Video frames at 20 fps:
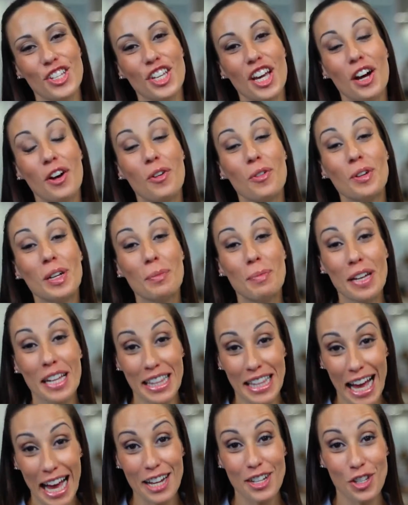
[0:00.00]
com
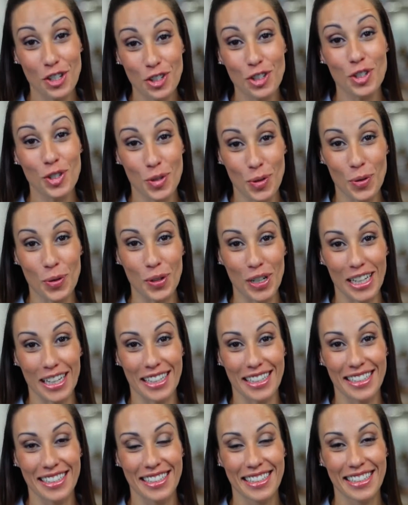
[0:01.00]
liberdade de escolha.
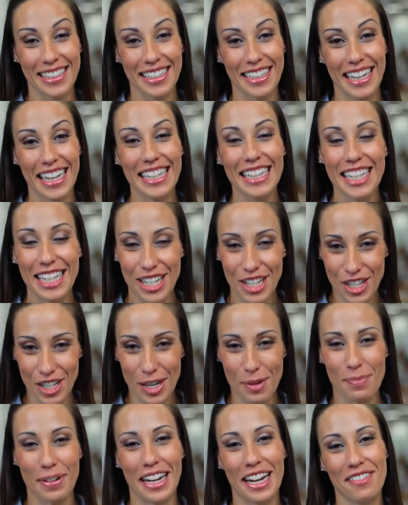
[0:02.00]
Energia
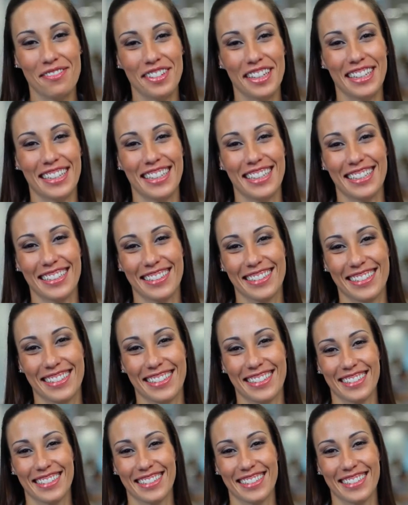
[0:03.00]
para a vida.